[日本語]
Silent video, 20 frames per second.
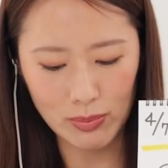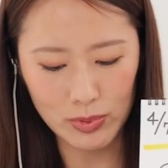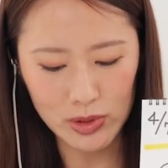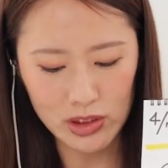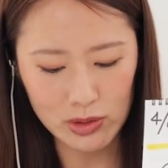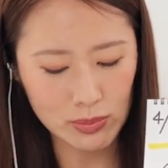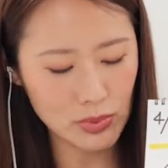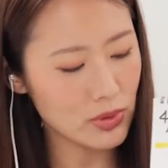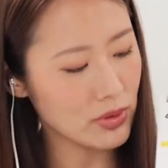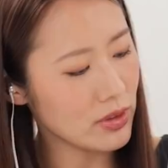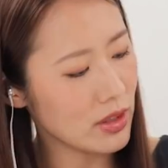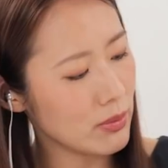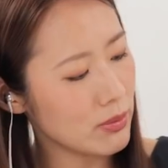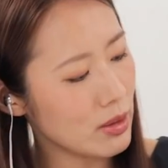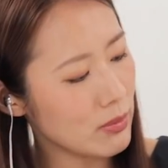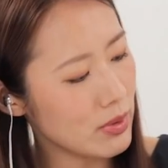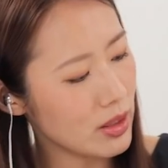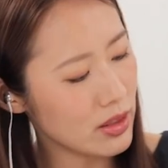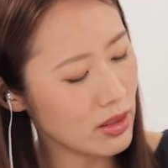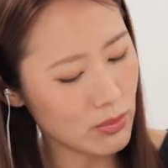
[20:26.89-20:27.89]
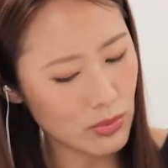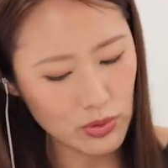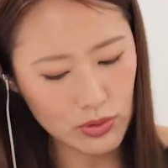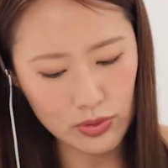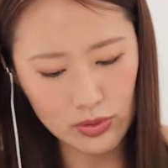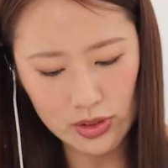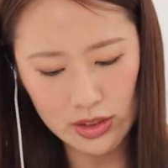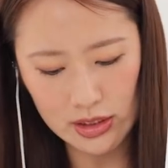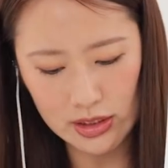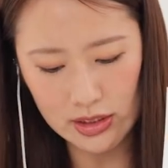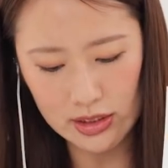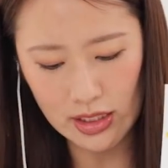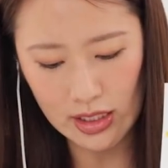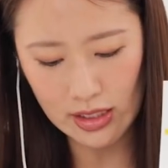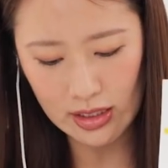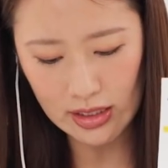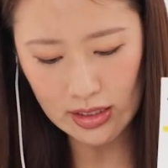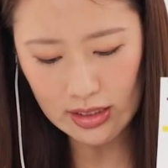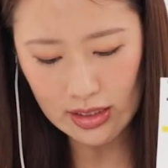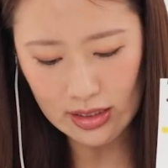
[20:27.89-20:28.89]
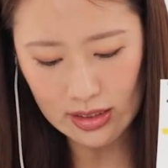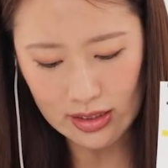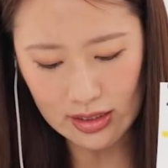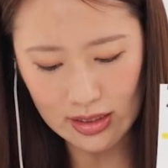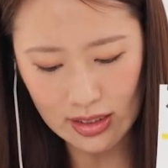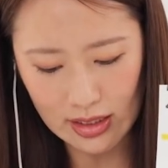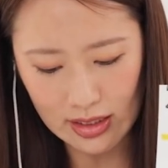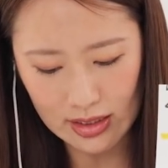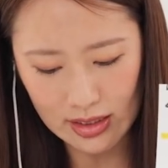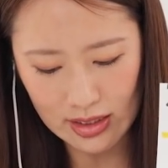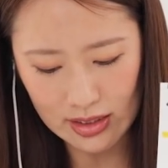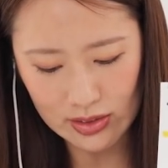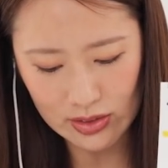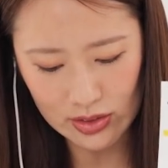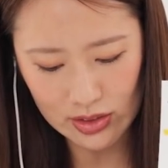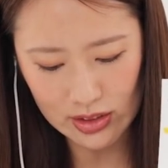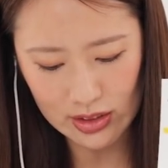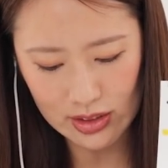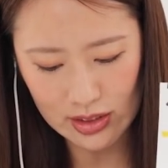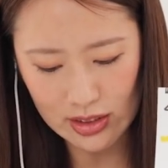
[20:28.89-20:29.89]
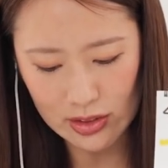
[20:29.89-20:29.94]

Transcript: 渋った馬場でも苦にしていなかったですし、